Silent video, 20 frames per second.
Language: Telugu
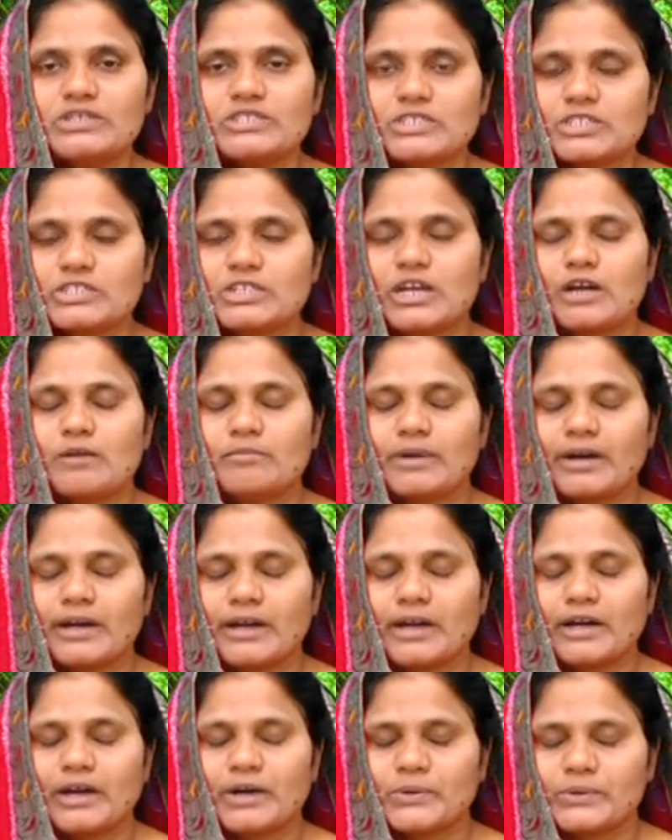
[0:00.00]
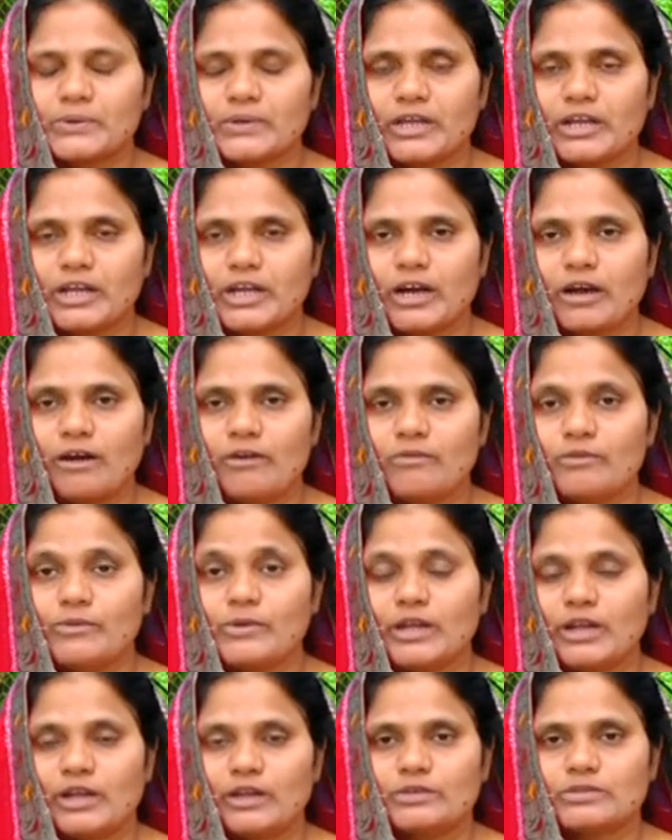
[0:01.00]
చక్కగా బాగా ఆరోగ్యంగా
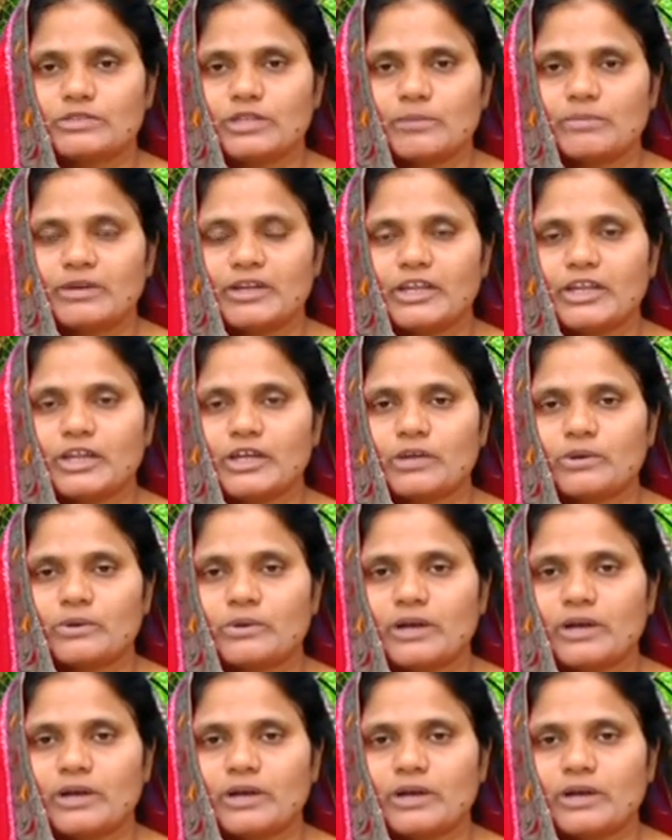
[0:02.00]
ఉండగలుగుతాం అనేక